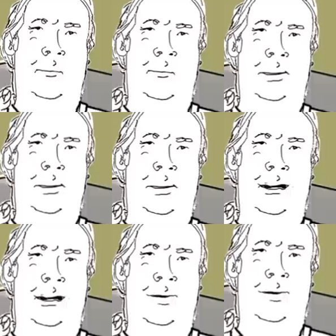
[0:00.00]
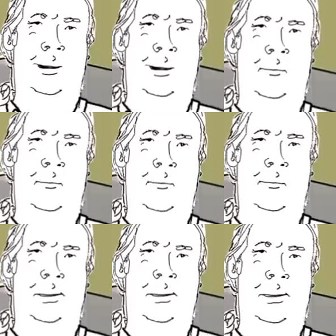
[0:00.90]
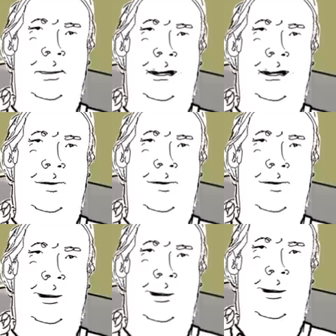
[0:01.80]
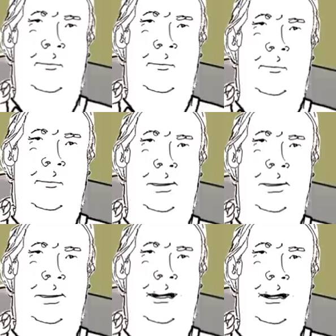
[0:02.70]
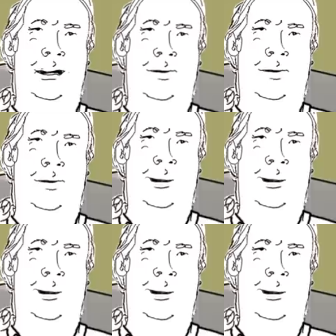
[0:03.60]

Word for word: Im Kontext des Krieges in der Ukraine ist es nicht nur zu